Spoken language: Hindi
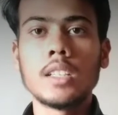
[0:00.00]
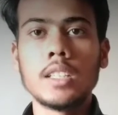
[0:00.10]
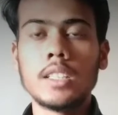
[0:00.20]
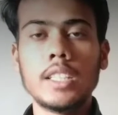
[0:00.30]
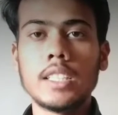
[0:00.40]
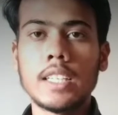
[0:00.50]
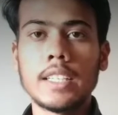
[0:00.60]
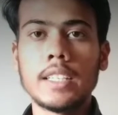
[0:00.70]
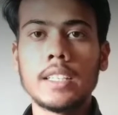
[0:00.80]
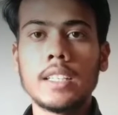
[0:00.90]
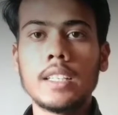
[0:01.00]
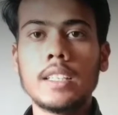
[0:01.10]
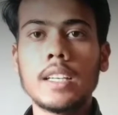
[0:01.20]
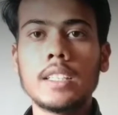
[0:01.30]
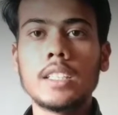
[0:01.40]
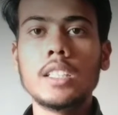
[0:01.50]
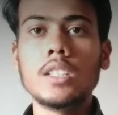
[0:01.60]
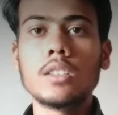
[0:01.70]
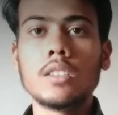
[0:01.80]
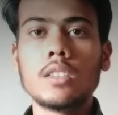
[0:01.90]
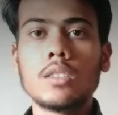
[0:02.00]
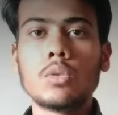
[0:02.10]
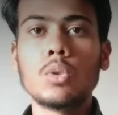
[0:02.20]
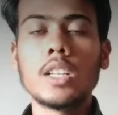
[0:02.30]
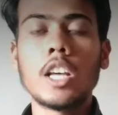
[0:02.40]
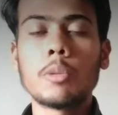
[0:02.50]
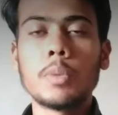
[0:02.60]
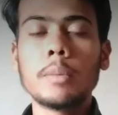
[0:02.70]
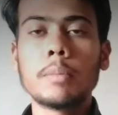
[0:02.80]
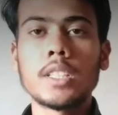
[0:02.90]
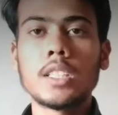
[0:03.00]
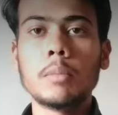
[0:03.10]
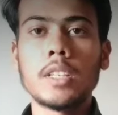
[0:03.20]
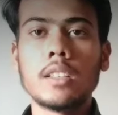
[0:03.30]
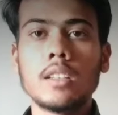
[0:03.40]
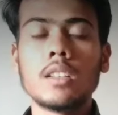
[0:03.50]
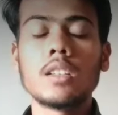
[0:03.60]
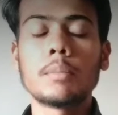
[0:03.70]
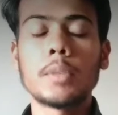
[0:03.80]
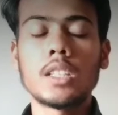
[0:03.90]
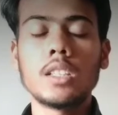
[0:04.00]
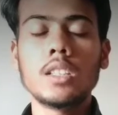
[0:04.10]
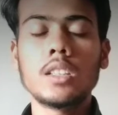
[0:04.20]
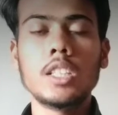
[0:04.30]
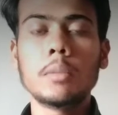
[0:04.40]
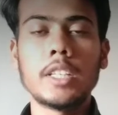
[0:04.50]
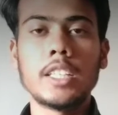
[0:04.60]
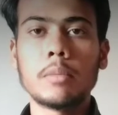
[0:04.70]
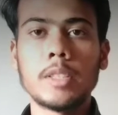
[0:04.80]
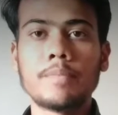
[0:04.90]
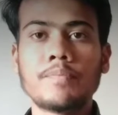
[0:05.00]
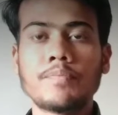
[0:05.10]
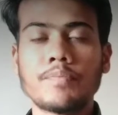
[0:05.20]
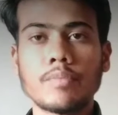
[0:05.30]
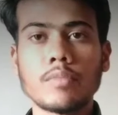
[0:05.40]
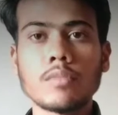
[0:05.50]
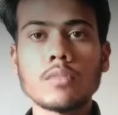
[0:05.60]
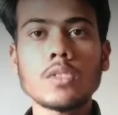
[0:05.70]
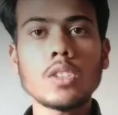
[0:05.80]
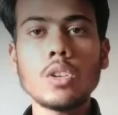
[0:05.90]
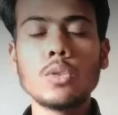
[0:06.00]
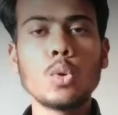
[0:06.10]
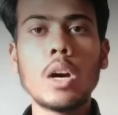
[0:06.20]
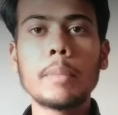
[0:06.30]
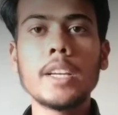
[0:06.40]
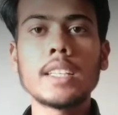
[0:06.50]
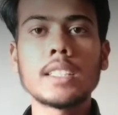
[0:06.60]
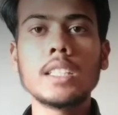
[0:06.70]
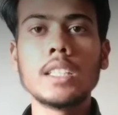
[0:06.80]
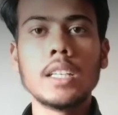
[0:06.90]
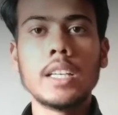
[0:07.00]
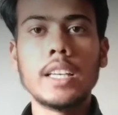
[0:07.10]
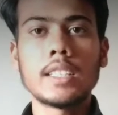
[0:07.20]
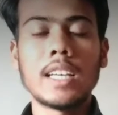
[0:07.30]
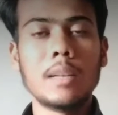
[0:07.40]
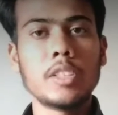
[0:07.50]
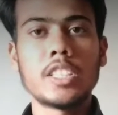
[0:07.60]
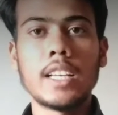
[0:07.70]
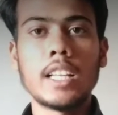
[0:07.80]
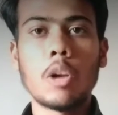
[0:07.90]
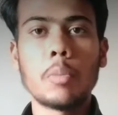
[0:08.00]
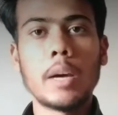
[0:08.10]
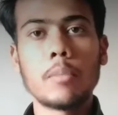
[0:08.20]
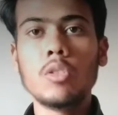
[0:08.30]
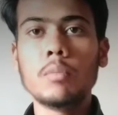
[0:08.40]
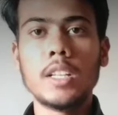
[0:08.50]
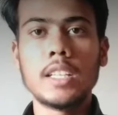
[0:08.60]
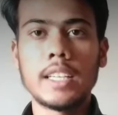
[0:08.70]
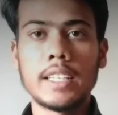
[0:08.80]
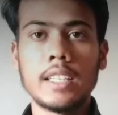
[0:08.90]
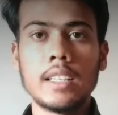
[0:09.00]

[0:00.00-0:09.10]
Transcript: दिए जाएंगे यानी कि दो हज़ार रुपये प्रति प्रति तीन महीने में तो आपके ऐसे एक साल में छः हज़ार रुपये आपको मिल जाएंगे